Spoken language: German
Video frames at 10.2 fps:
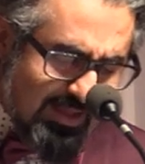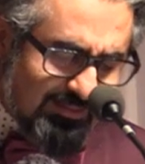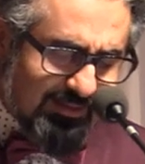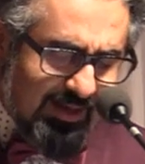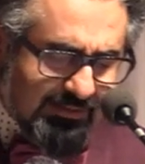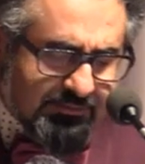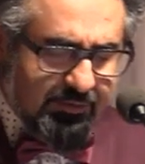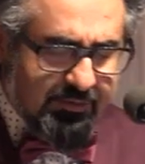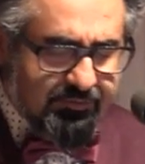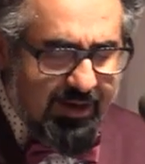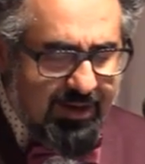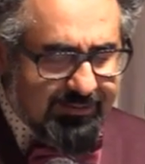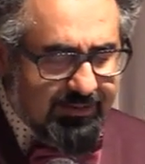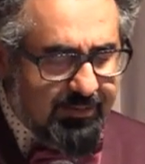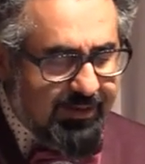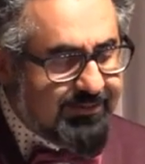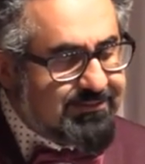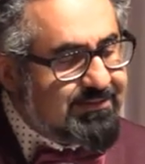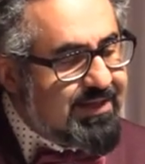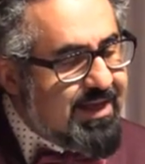Die reizvolle Frage dabei
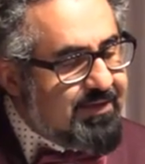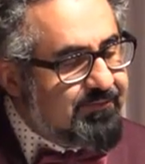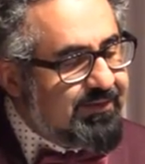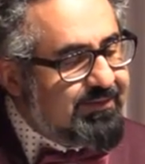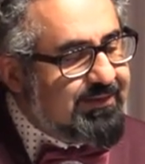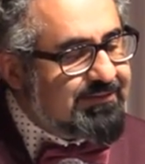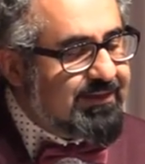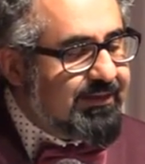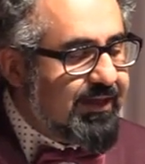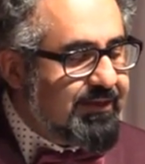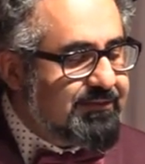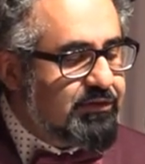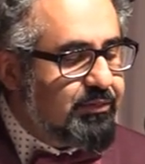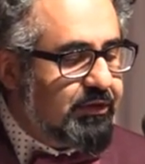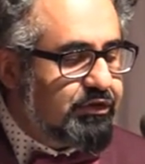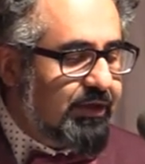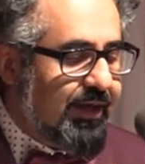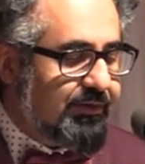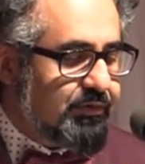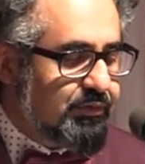ist, wie diese
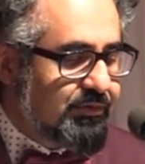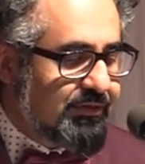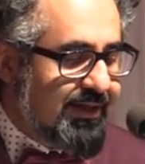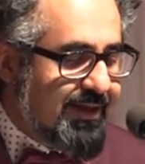Grenzüberschreitung,